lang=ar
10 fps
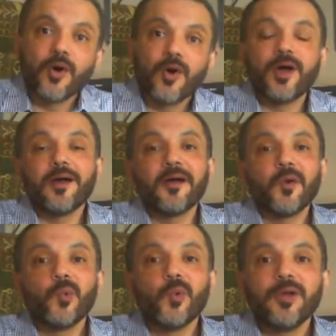
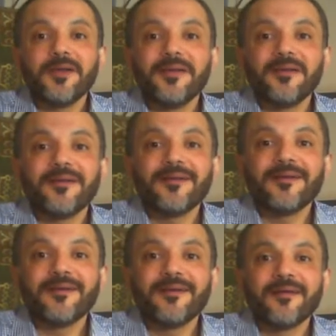آه،
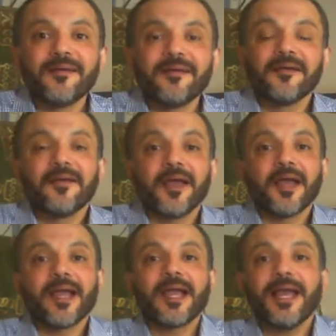
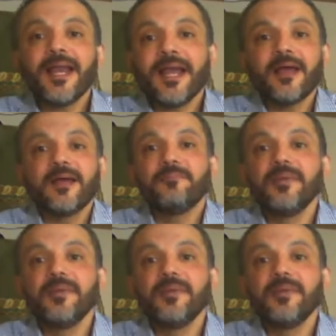وخلق آه،